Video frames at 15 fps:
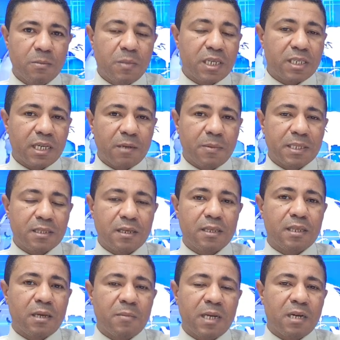باش يهبط
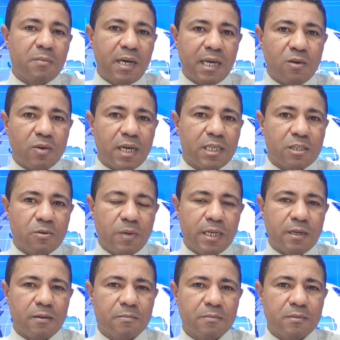ثمن المحروقات
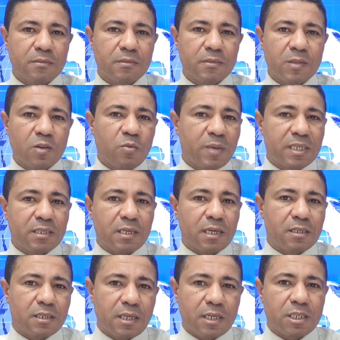شويه وما
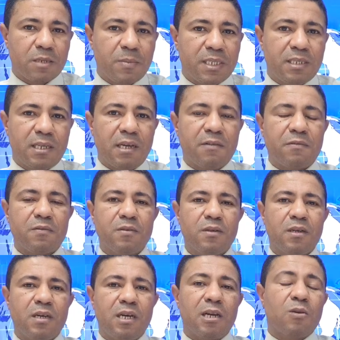تاثرش بزاف
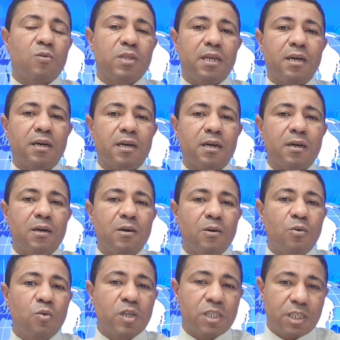القدره
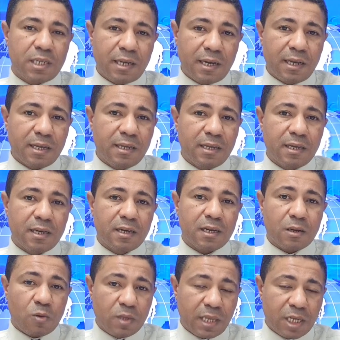والشرائيه
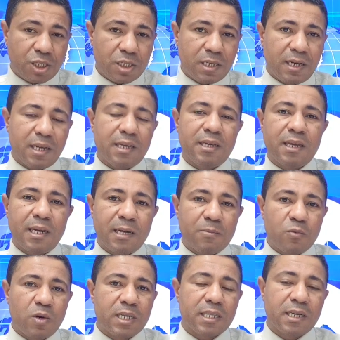القدره الشرائيه
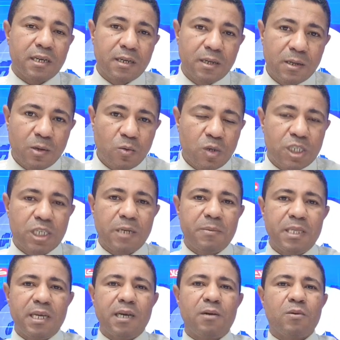للمواطن والجيب
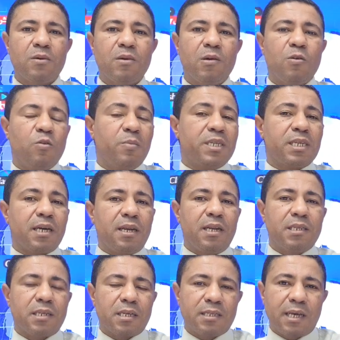ديالو وما
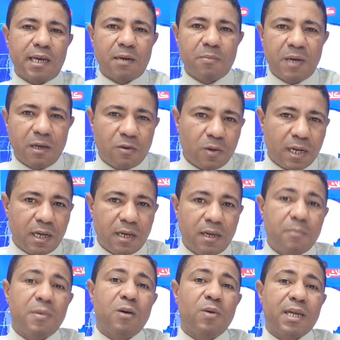تخليش اسعار المحروقات
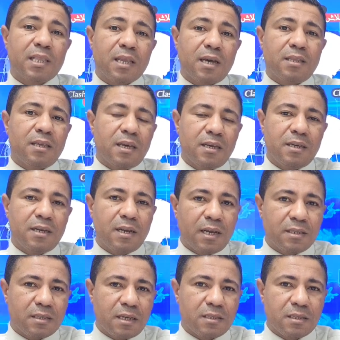المواد الغذائيه
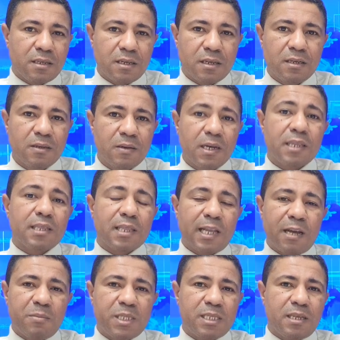الاساسيه
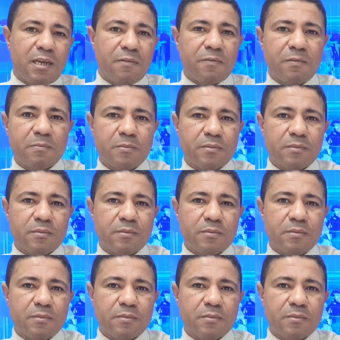اطلع بزاف